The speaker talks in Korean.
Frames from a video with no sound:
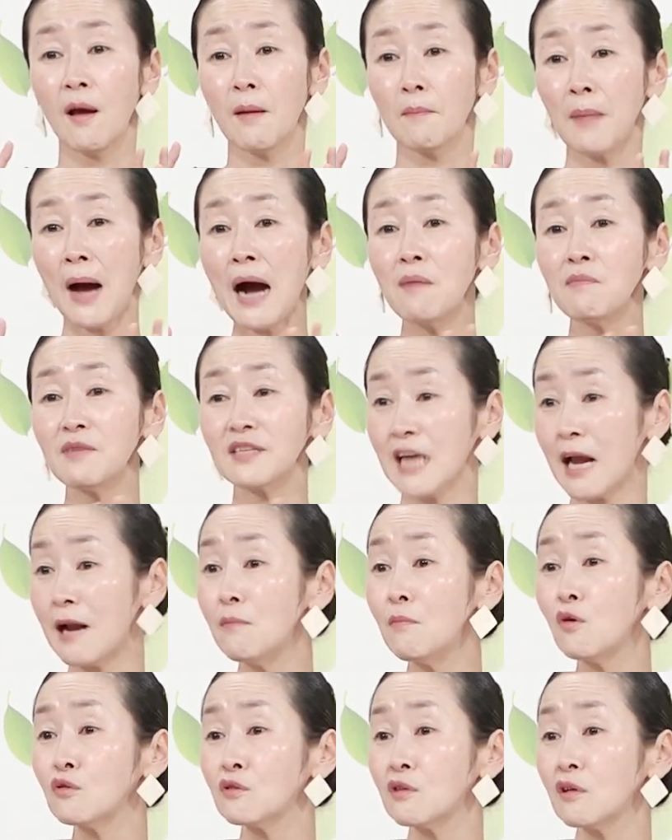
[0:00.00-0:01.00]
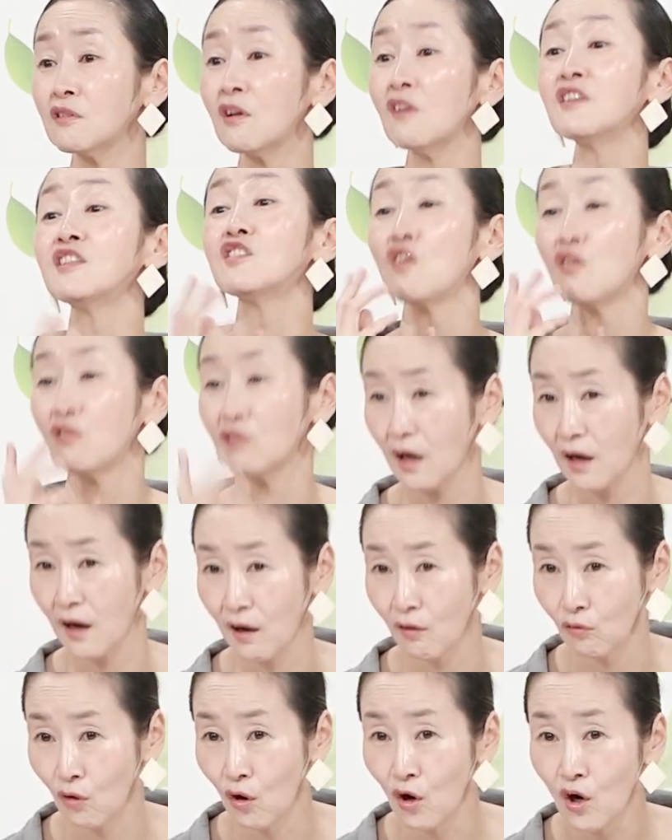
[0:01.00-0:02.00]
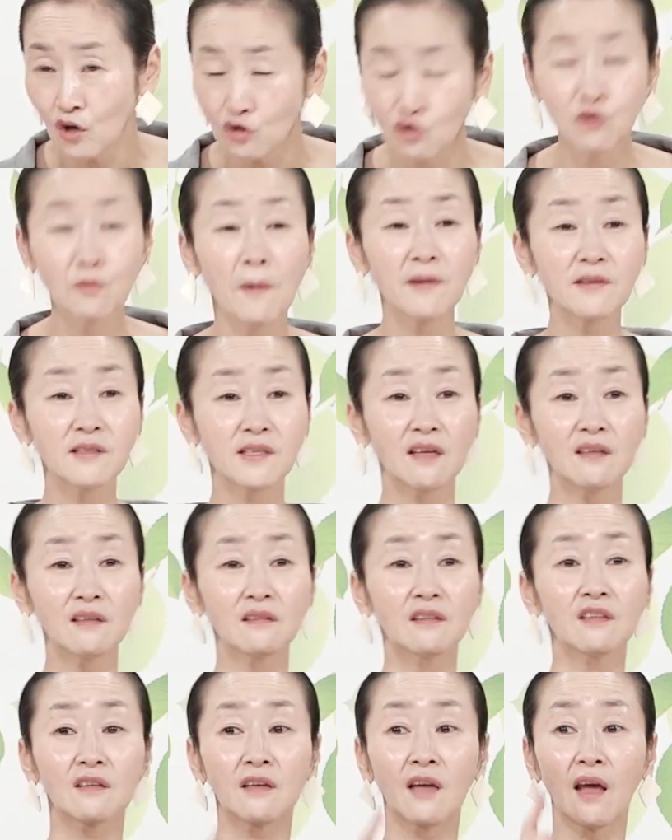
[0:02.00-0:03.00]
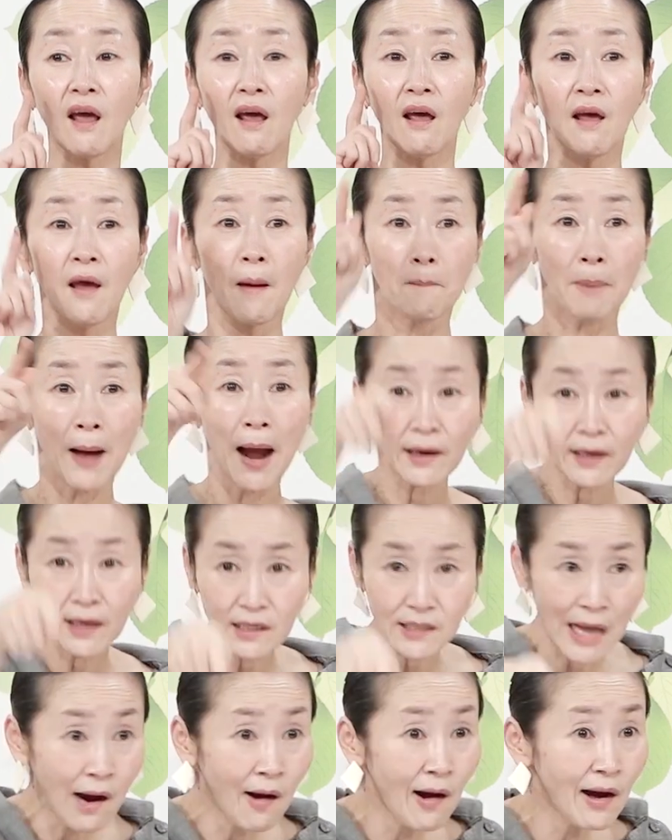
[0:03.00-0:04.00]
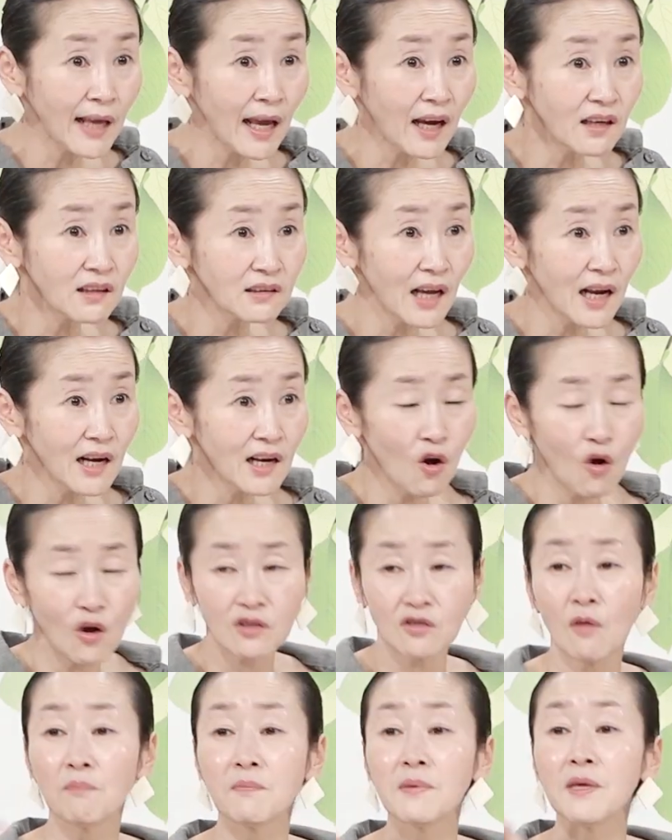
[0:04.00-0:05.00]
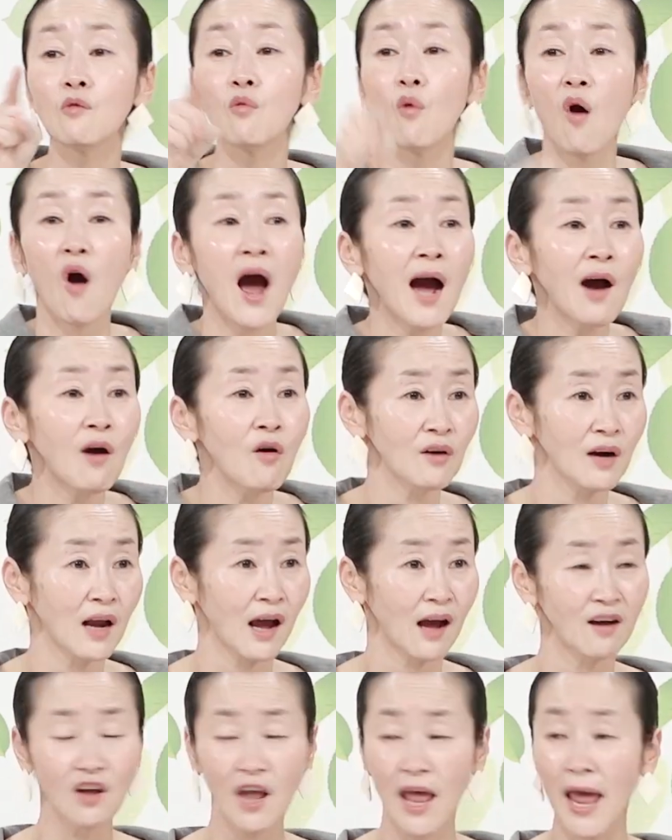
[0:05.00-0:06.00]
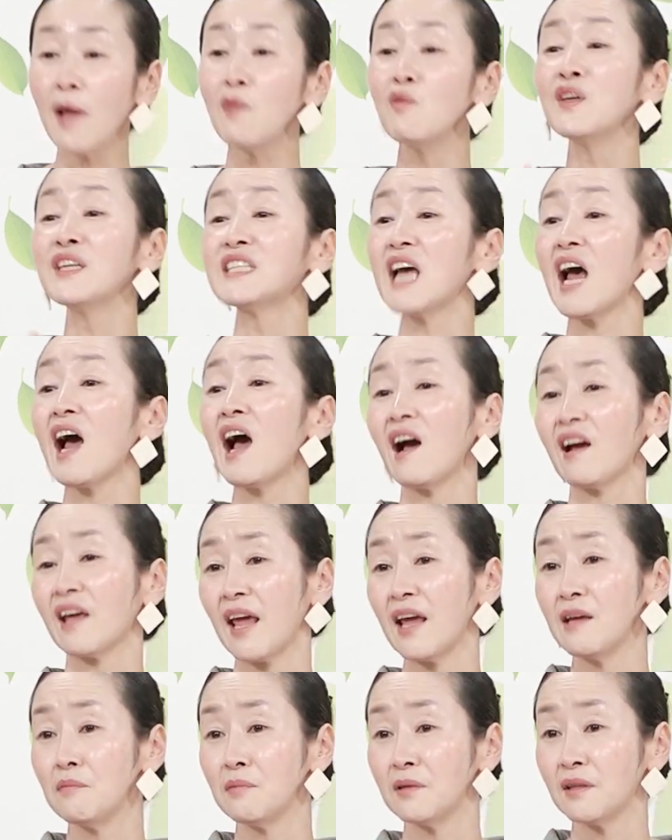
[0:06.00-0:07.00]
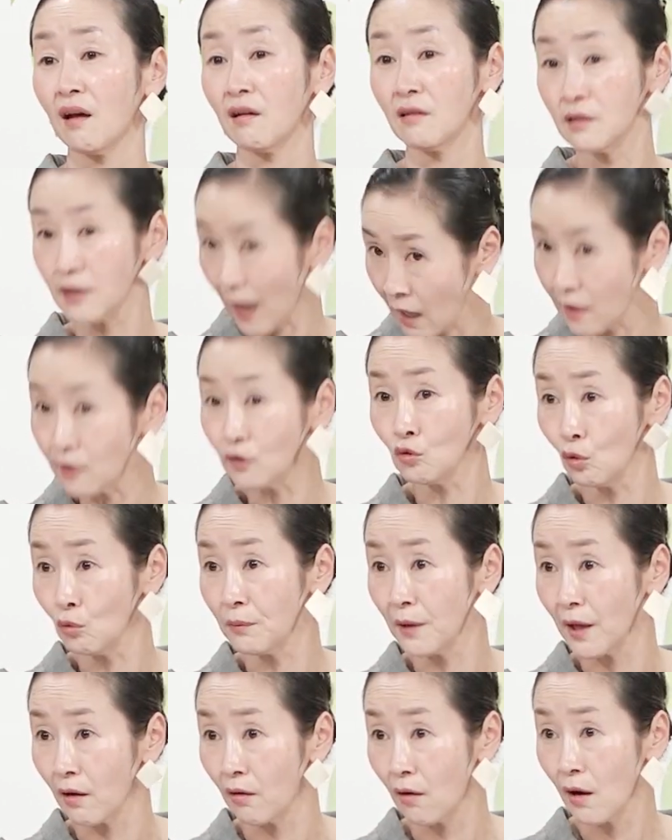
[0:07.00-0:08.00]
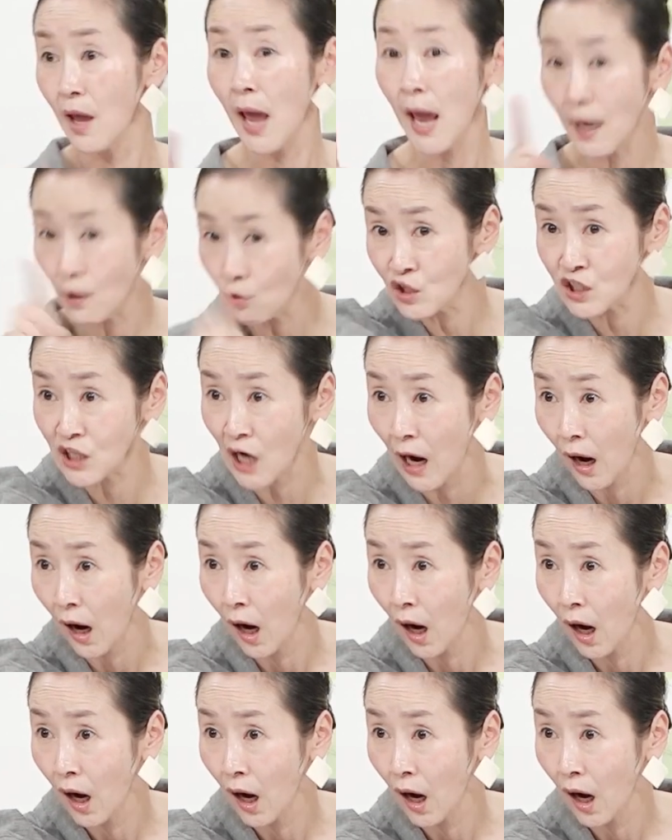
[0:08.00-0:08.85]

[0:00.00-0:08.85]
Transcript: 마음을 잘못 써서 인정을 안 하고, 두 번째는 그렇게 밖에 상황에 끄달려가서 미워하거나, 행위자가 개입이 돼. 그게 하는 놈이에요. 행위자